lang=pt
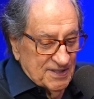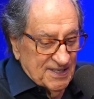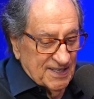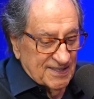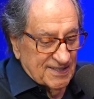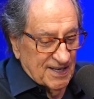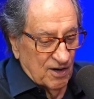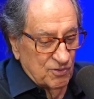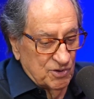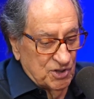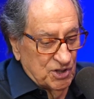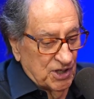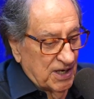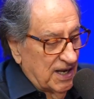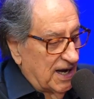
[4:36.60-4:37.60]
saiu
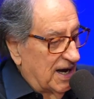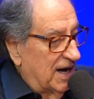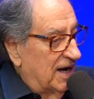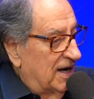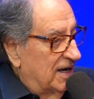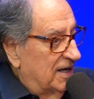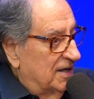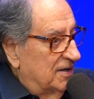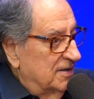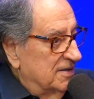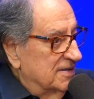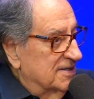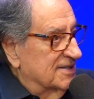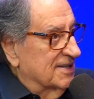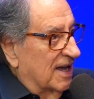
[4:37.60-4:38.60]
de lá,
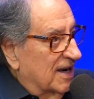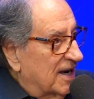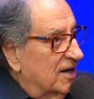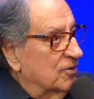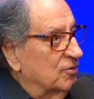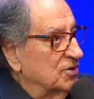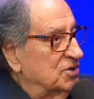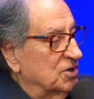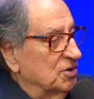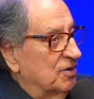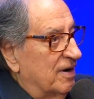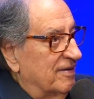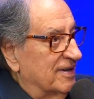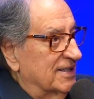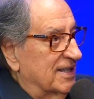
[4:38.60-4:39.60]
salário
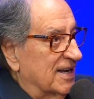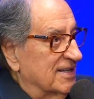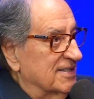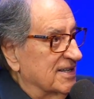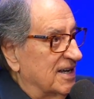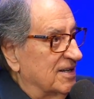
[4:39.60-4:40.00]
continuava atrasado?